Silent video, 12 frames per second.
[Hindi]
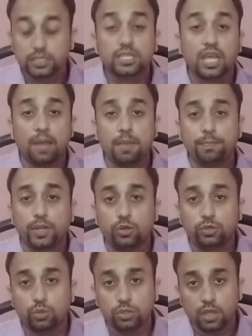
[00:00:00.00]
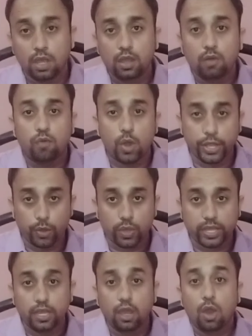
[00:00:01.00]
जिसका नाम है ब्लूटूथ वोकी
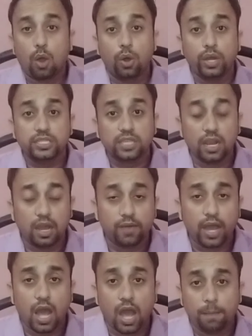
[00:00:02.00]
टॉकी और इसके अलावा